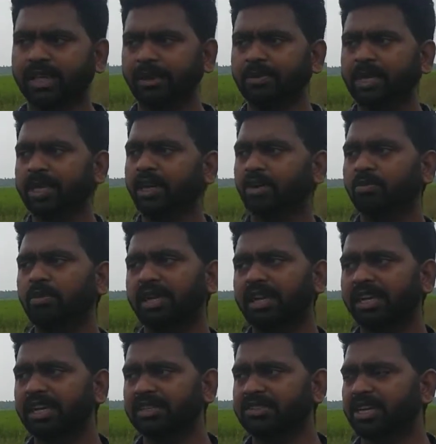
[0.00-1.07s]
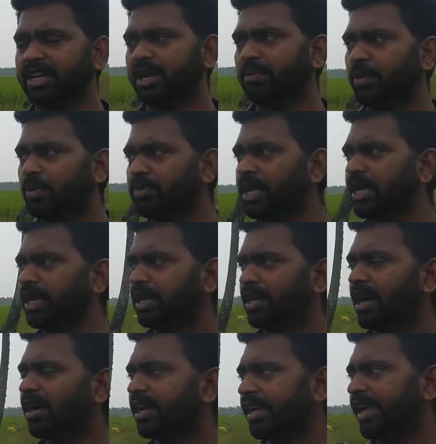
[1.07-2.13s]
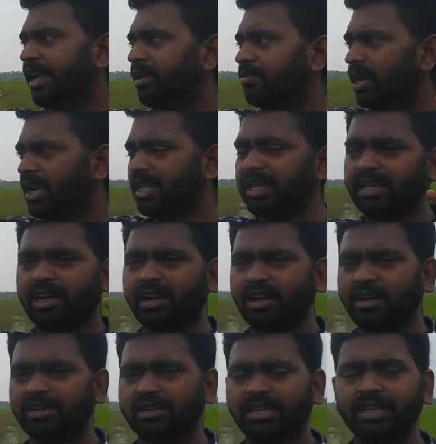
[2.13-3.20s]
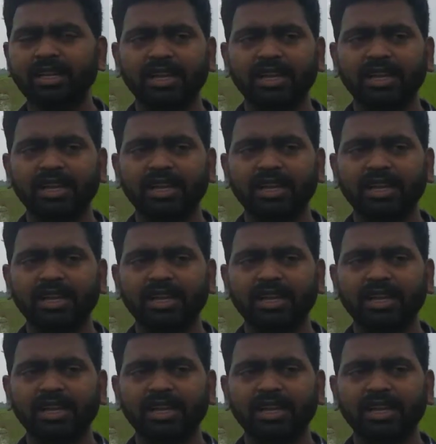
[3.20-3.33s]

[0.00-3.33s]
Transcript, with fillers: எப்படின்னா ரொம்ப க்ரீனிஷாக எப்போவுமே அங்கேக்கு எங்கே மலை காடு